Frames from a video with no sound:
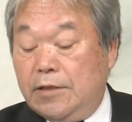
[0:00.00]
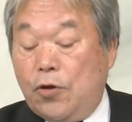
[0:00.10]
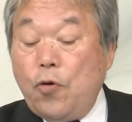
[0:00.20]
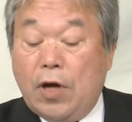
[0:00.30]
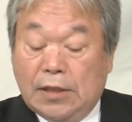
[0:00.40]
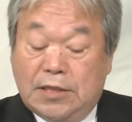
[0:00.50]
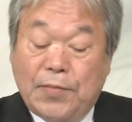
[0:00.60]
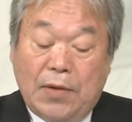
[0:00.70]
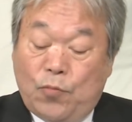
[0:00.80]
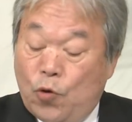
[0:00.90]
今日は一
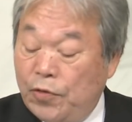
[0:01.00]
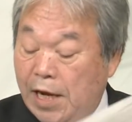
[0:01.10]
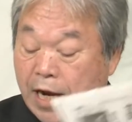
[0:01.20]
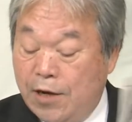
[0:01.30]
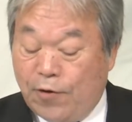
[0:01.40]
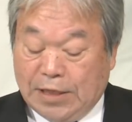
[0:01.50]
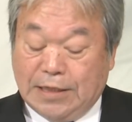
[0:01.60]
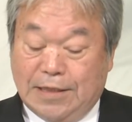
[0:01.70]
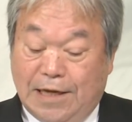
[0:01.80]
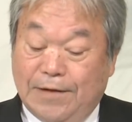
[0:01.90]
番問題なのは
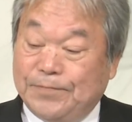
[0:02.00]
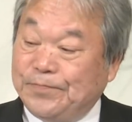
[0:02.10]
ですね